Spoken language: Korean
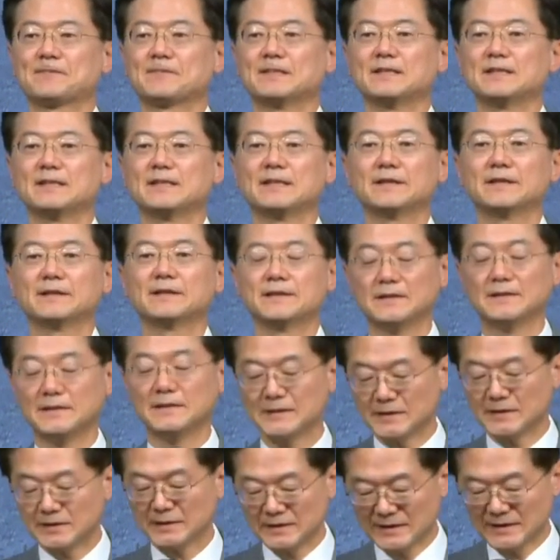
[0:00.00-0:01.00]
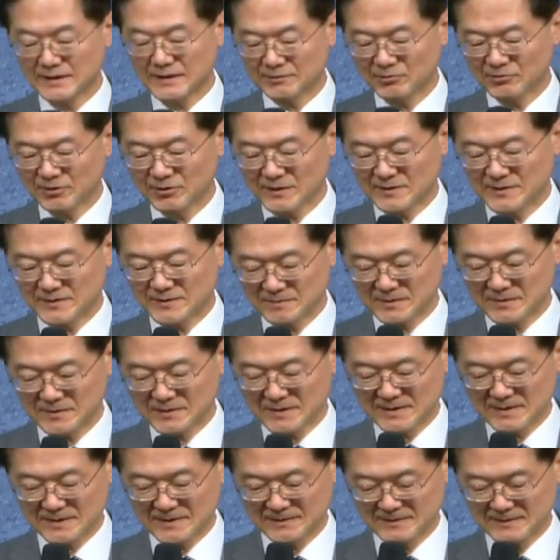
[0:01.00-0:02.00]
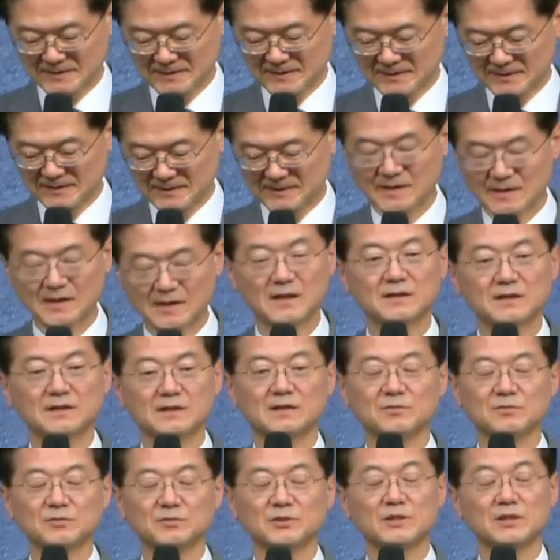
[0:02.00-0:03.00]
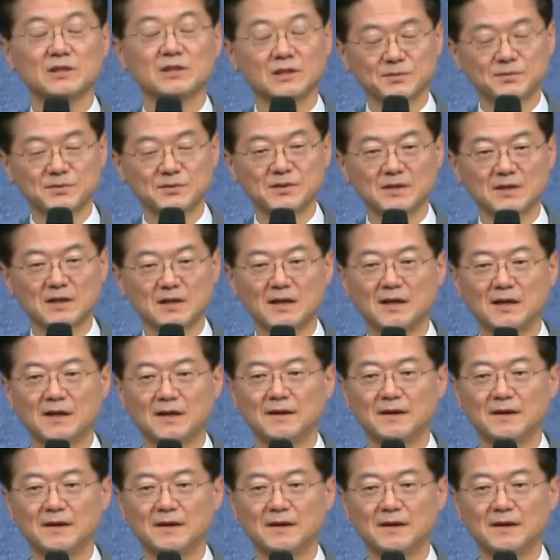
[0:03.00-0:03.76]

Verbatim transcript: 네, 이겨야 되겠습니다. 사랑하는 여러분, 이깁시다.